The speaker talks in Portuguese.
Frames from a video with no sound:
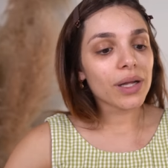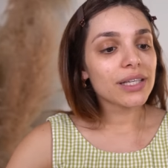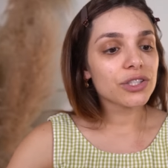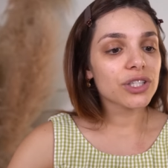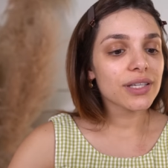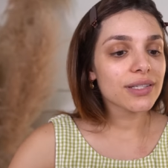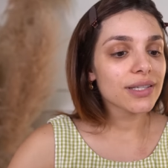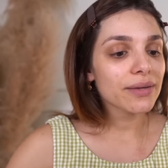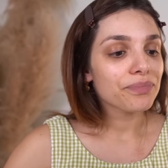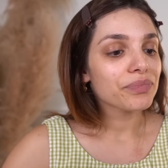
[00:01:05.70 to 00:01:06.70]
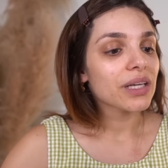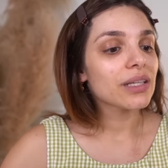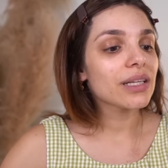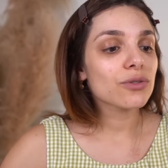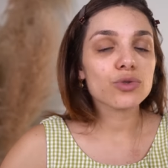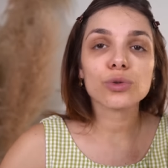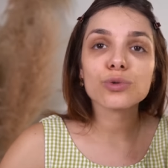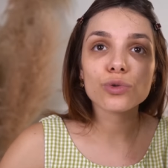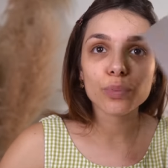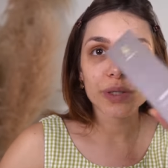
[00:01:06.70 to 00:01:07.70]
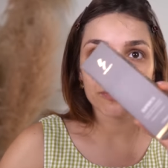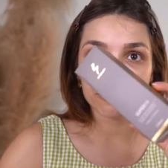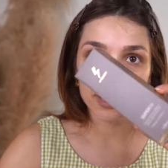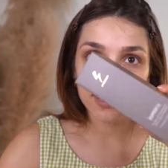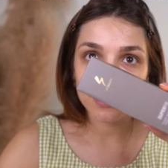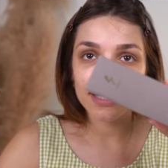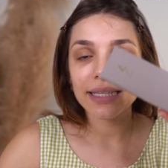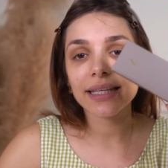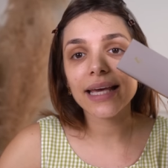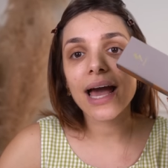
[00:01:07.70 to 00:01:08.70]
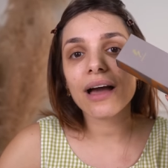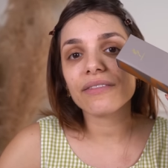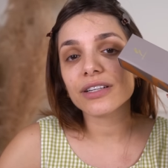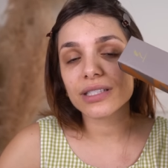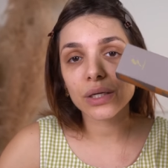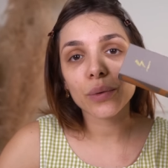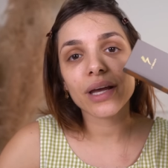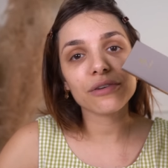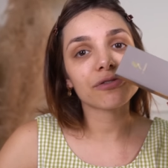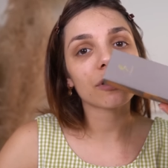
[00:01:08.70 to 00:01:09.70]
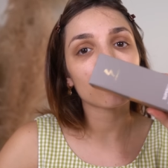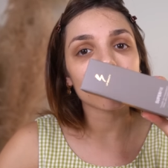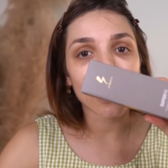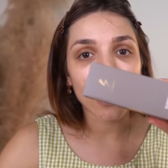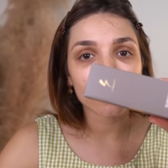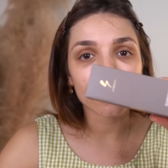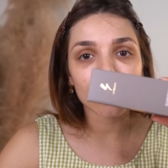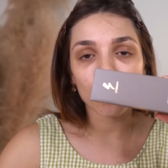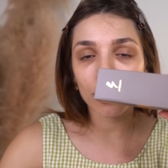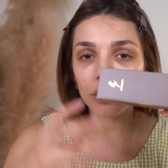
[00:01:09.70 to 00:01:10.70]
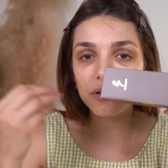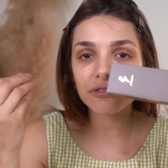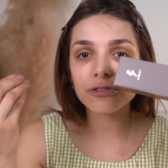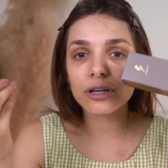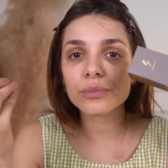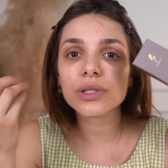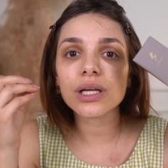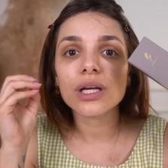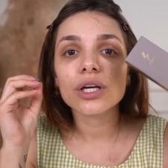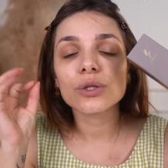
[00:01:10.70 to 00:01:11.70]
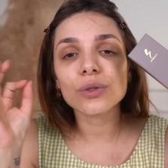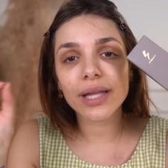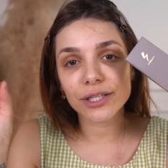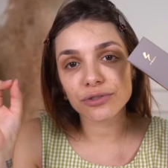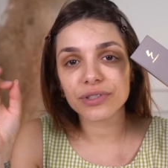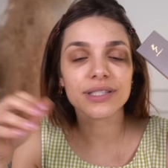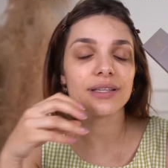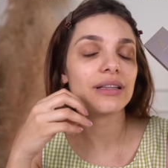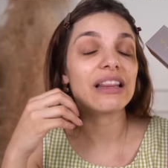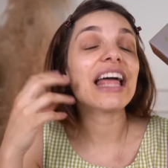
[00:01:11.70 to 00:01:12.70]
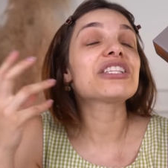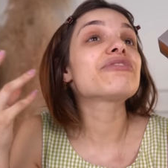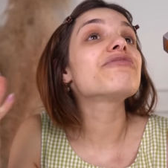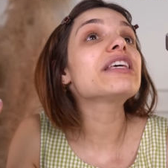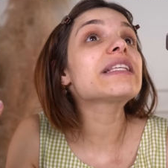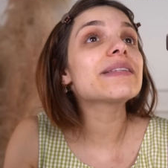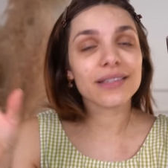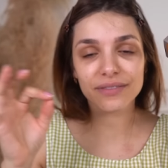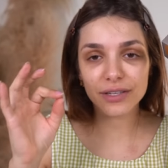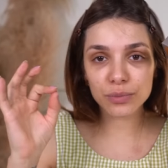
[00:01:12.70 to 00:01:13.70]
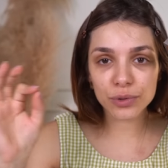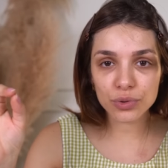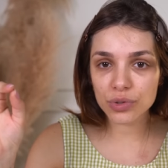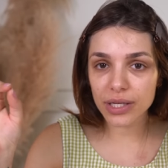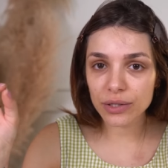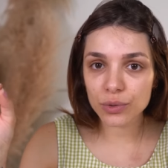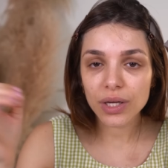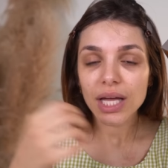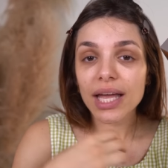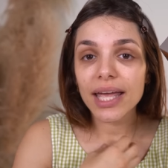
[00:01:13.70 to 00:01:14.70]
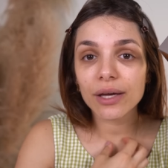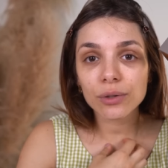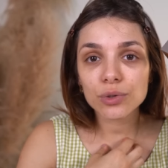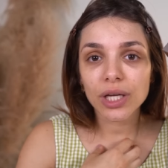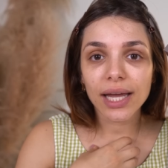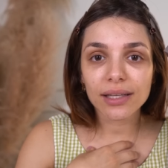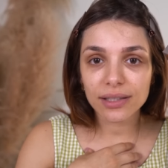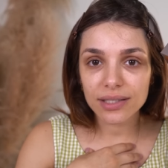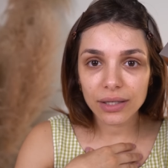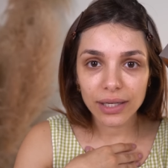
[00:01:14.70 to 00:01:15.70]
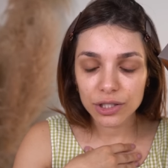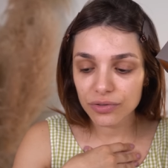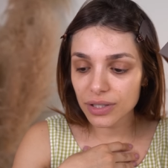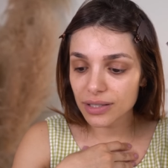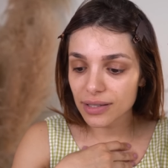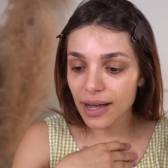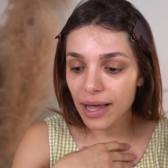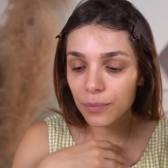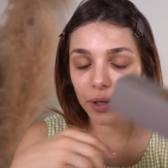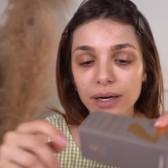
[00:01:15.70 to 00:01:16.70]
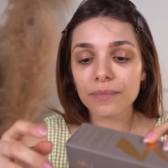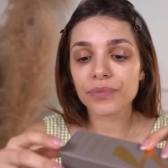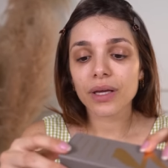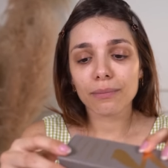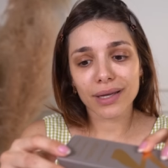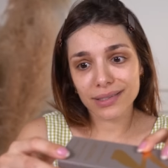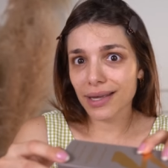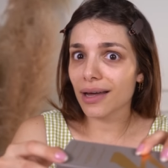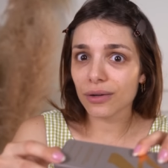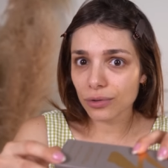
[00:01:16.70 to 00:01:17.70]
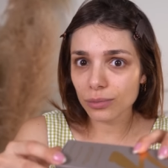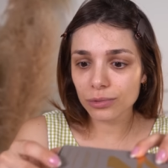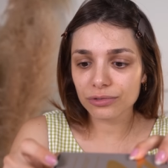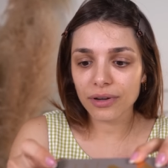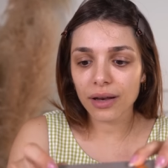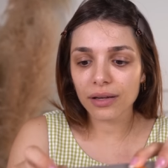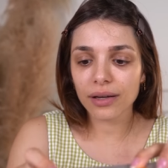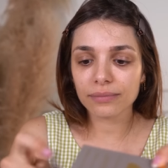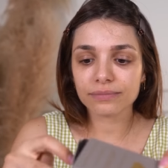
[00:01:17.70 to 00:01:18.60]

a Letícia lançou o Super Fix, que é a versão reformulada, com uma nova fórmula do Let Fix que fez muito sucesso. Eu não cheguei a testar o Let Fix na época, mas, cara, todo mundo fala, né,